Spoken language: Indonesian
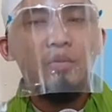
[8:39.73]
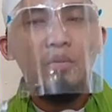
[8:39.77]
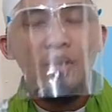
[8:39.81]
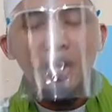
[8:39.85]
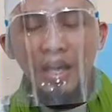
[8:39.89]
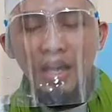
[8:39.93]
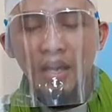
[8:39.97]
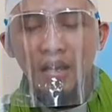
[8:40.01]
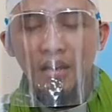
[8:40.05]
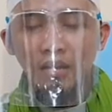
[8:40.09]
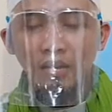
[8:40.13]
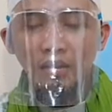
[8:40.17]

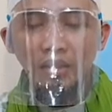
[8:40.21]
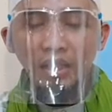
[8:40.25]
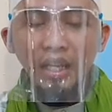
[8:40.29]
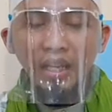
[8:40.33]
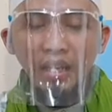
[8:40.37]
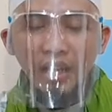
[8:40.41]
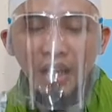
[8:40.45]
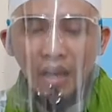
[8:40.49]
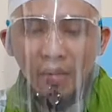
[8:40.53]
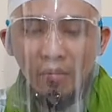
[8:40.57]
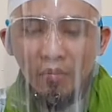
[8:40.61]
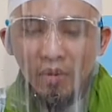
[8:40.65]
sunnah,
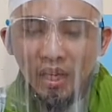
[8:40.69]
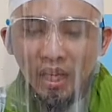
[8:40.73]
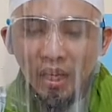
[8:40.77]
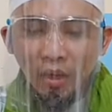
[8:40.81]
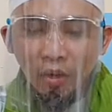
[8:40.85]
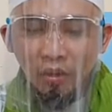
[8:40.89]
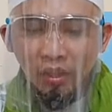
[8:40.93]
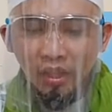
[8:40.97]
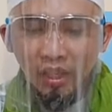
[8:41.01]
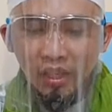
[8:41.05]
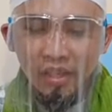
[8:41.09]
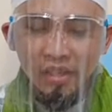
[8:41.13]
tidak
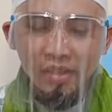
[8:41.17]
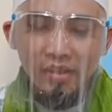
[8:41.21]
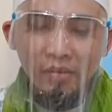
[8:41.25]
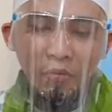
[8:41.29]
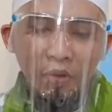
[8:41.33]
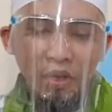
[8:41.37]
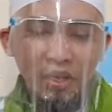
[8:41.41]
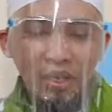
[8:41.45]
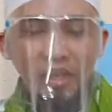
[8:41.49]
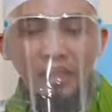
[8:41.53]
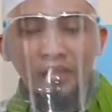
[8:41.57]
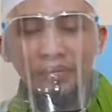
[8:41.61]
mengikuti ini
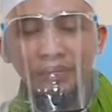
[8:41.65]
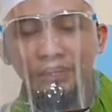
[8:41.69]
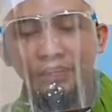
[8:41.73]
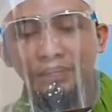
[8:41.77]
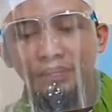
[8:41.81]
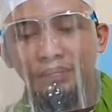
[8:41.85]
semuanya.